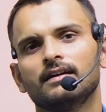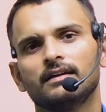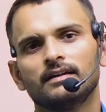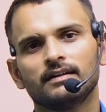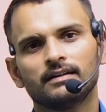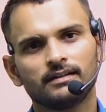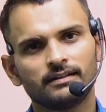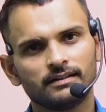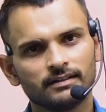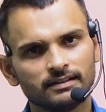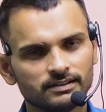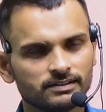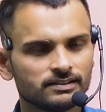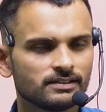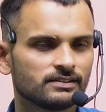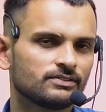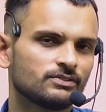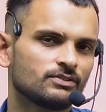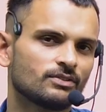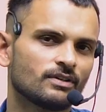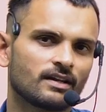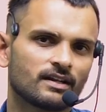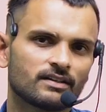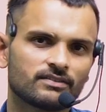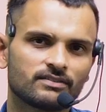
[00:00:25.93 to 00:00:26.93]
टीचर्स
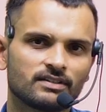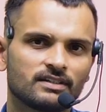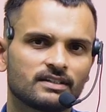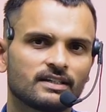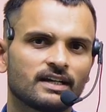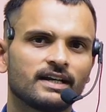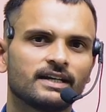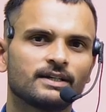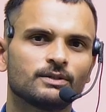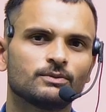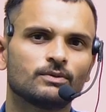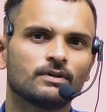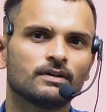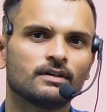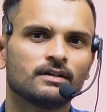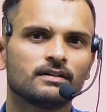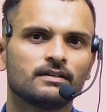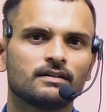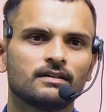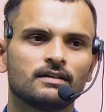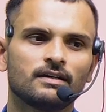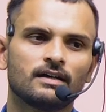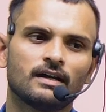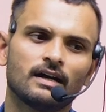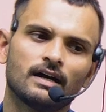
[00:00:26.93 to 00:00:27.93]
द्वारा सिखाया हुआ
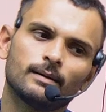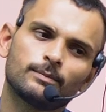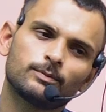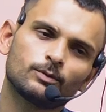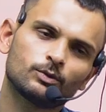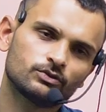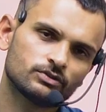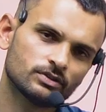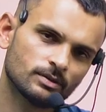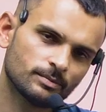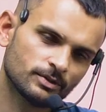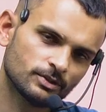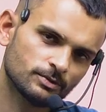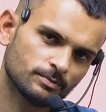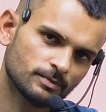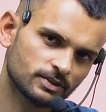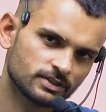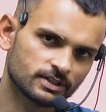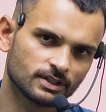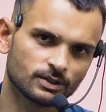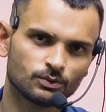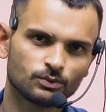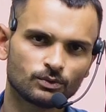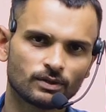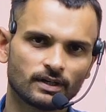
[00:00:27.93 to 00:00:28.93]
आपको समझ में
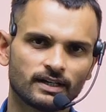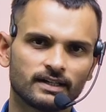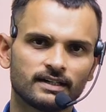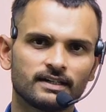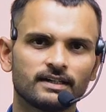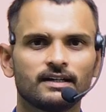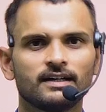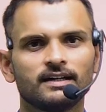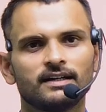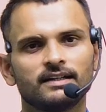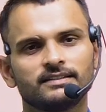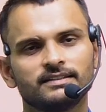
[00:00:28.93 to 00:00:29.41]
ज़रूर आएगा